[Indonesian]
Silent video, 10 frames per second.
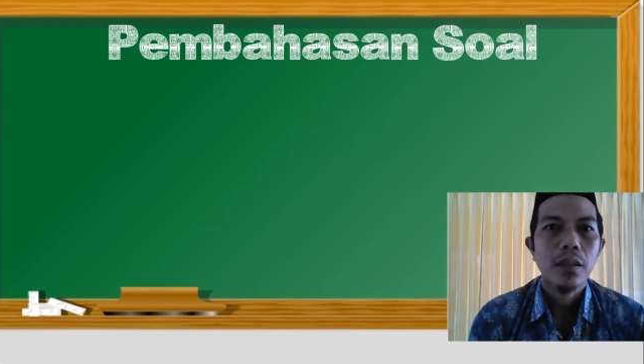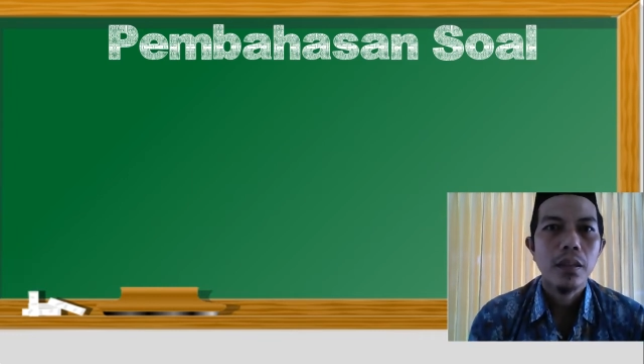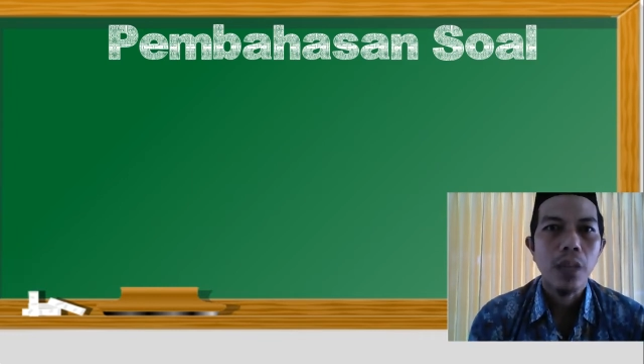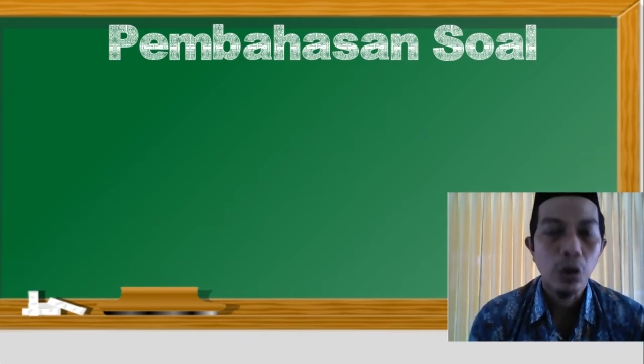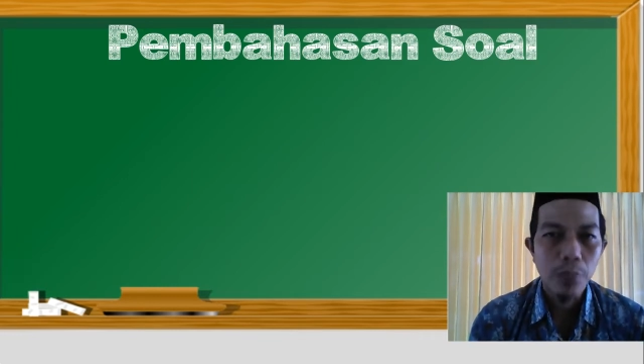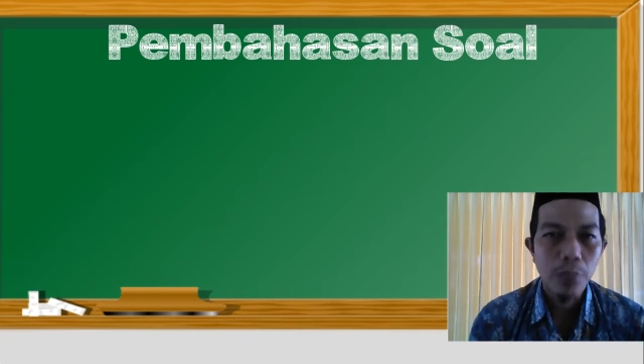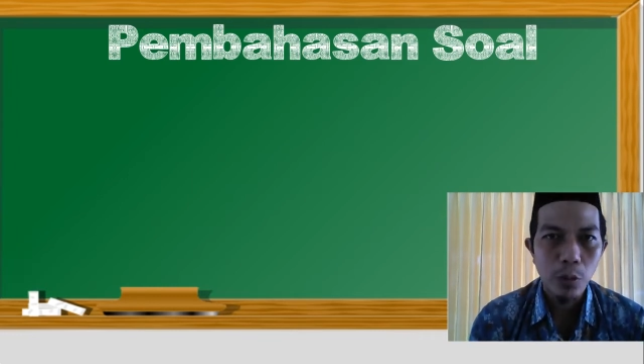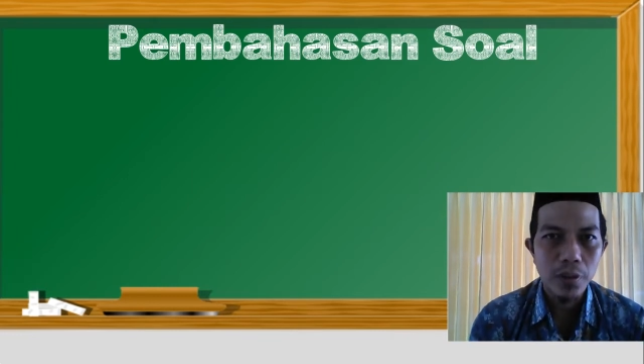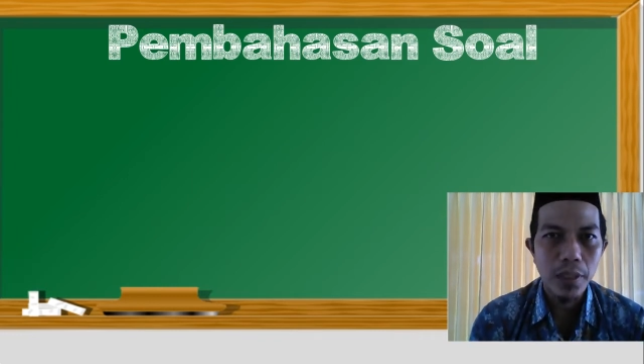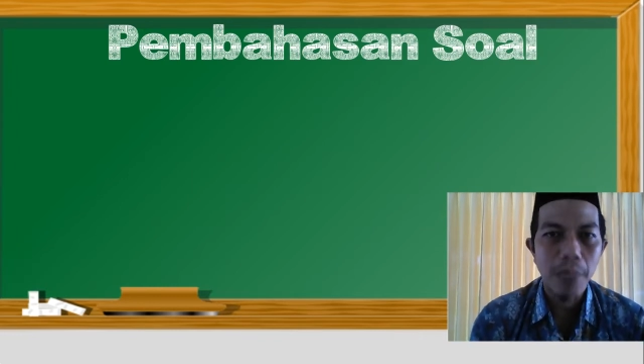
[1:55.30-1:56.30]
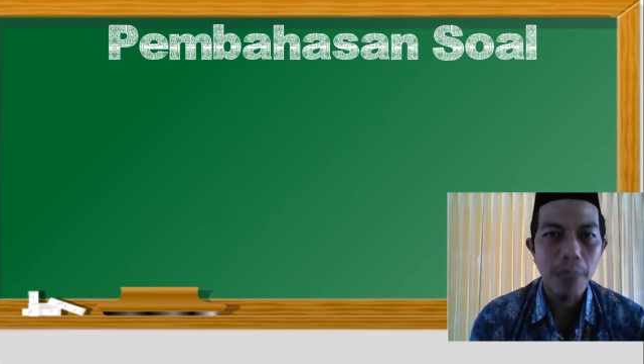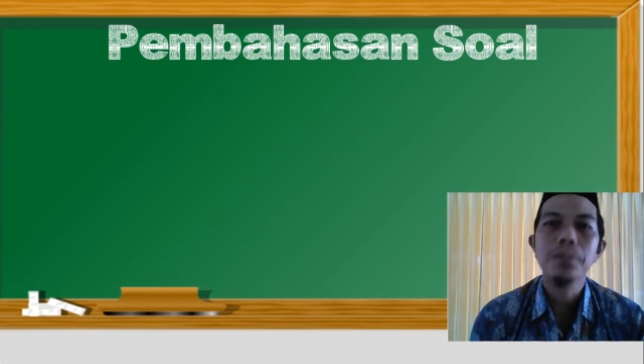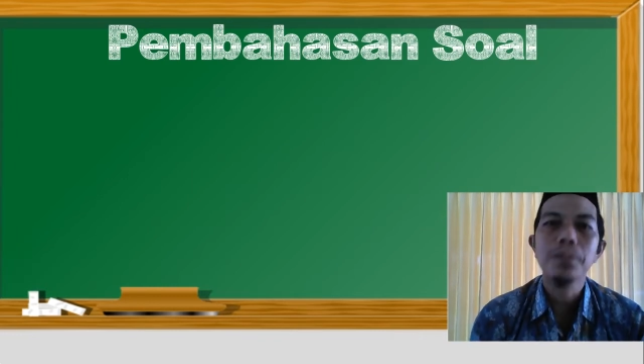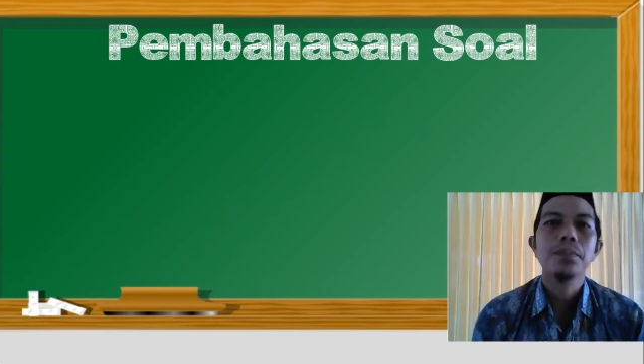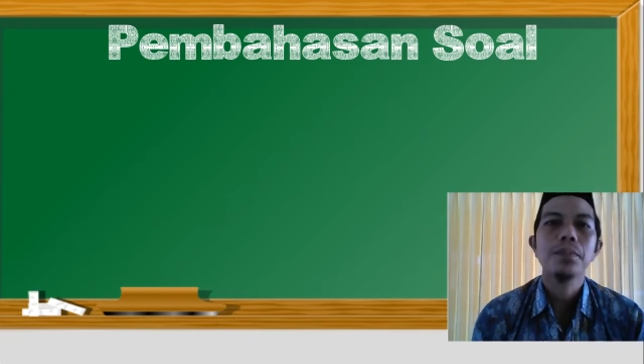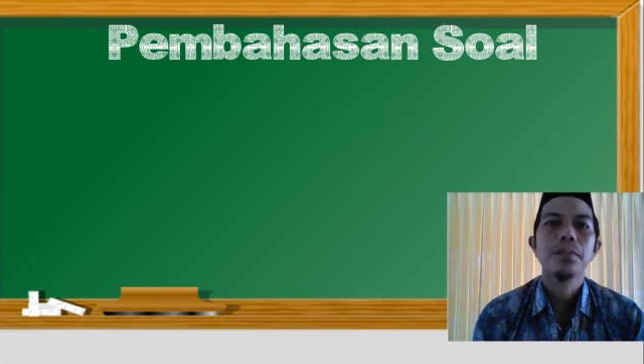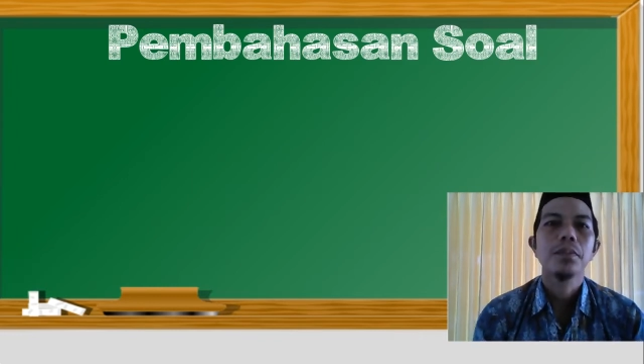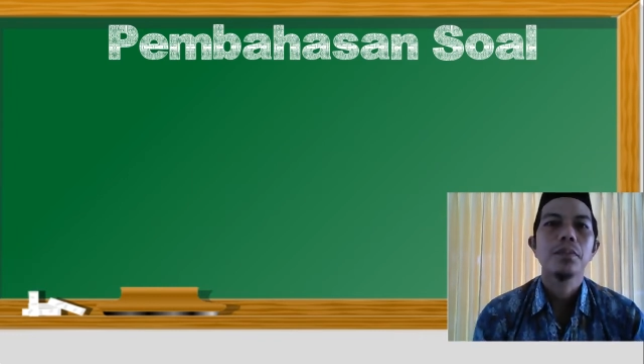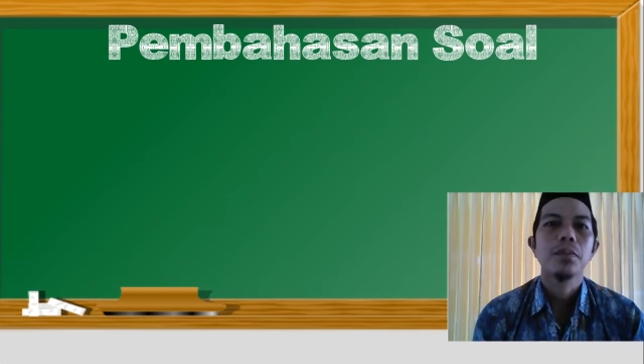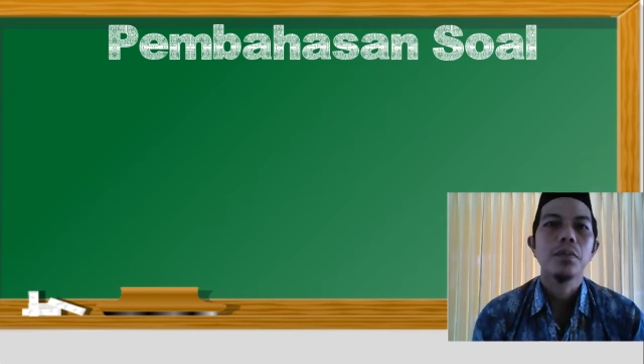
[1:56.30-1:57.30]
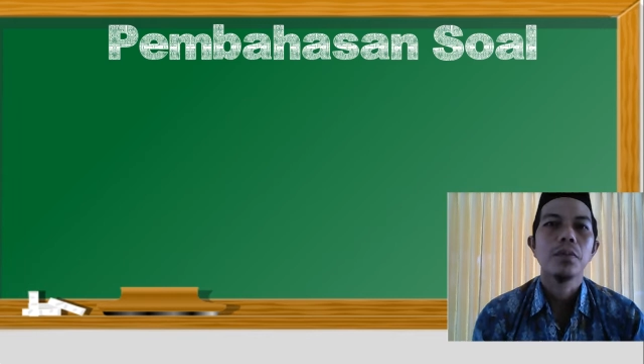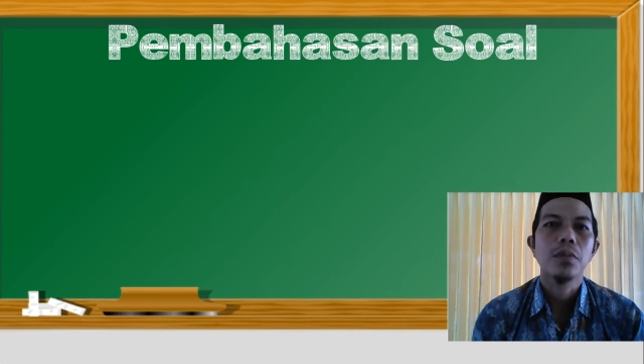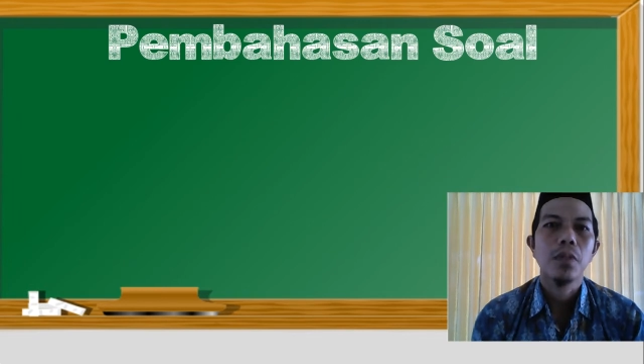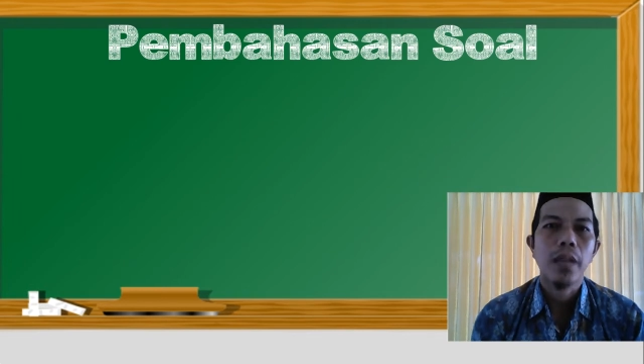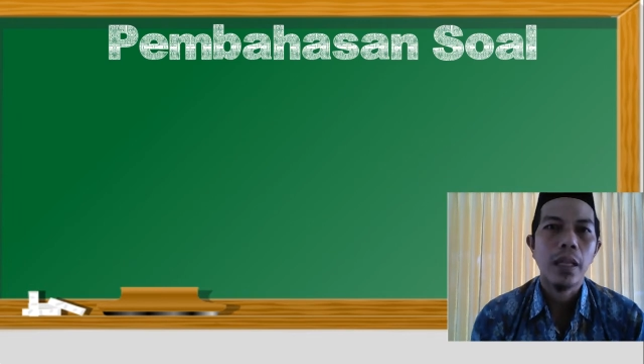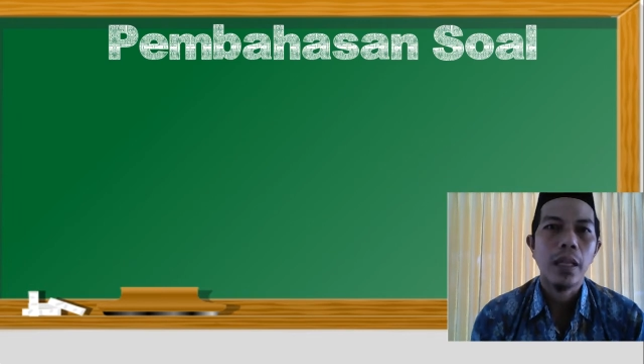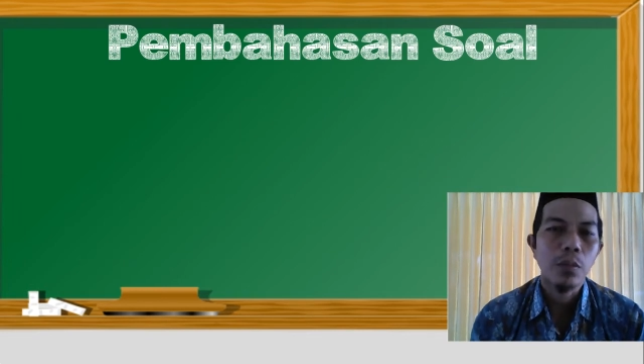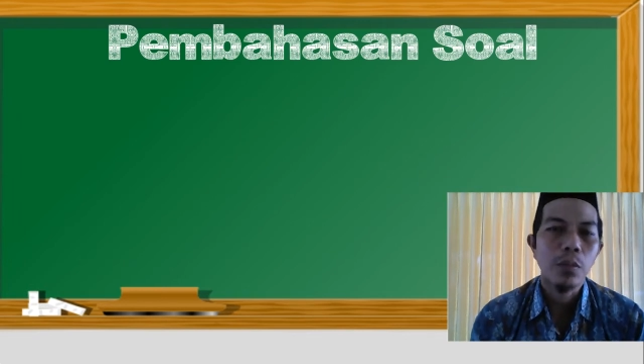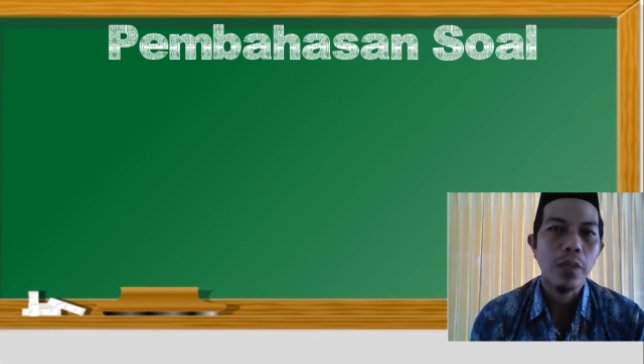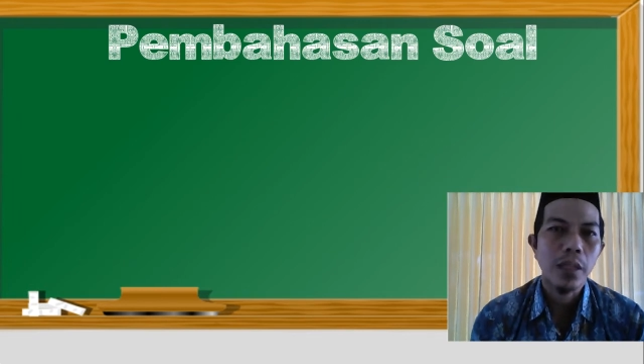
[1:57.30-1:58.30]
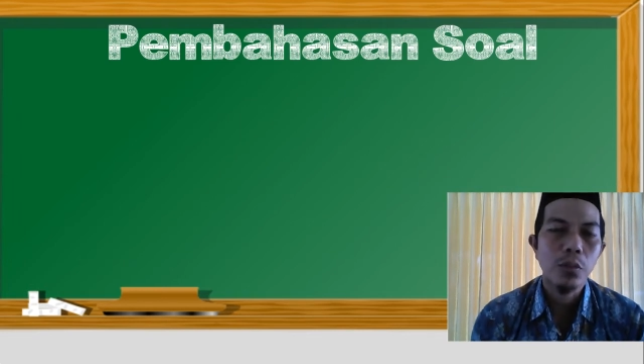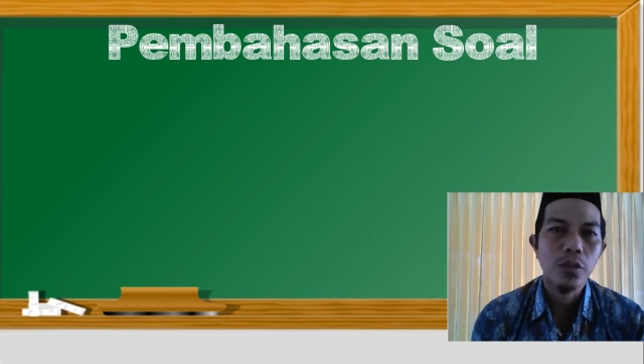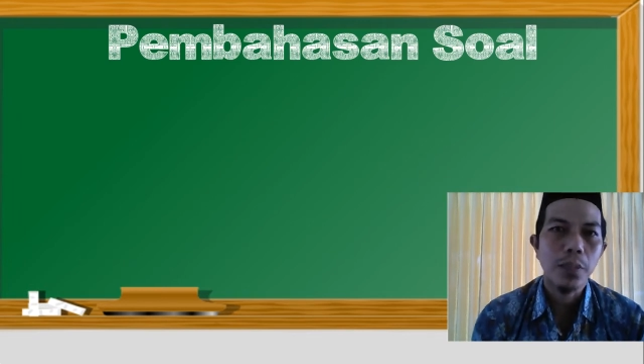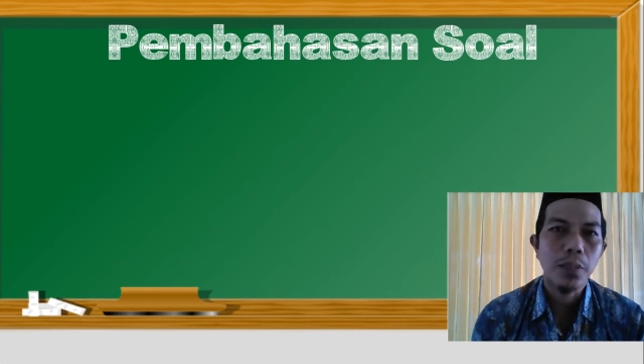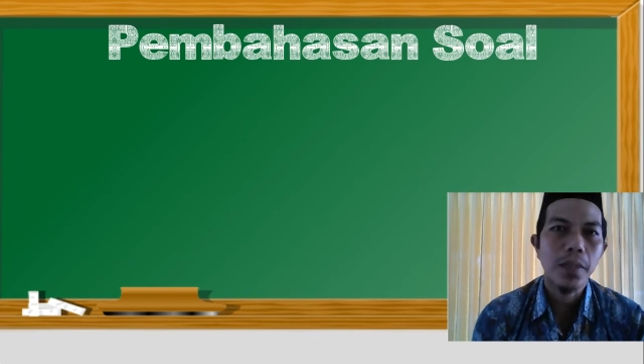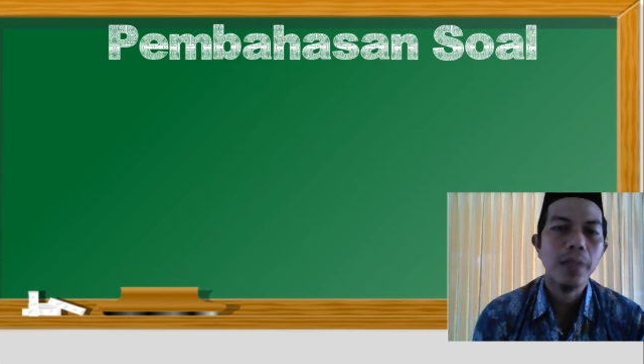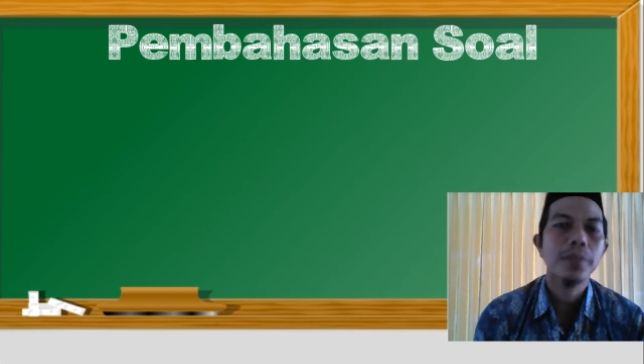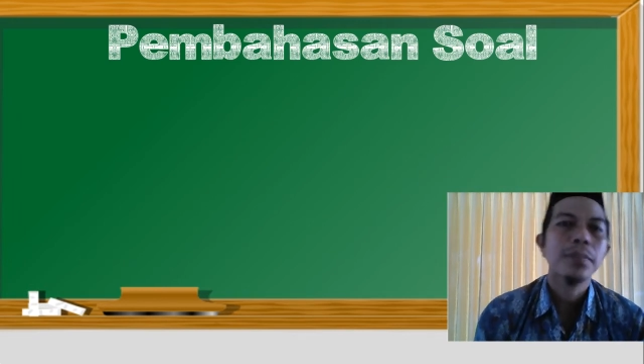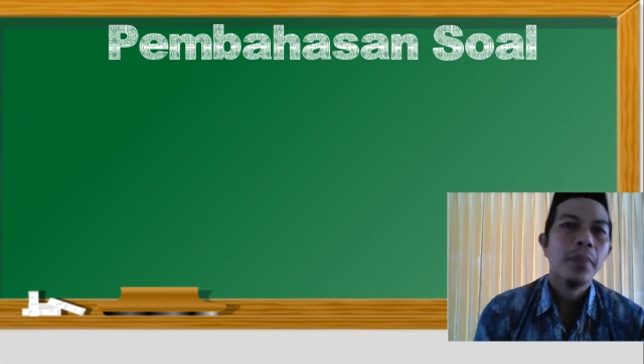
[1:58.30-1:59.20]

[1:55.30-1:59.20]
Tahun Baru Islam oleh karena itu Pamutakin mengucapkan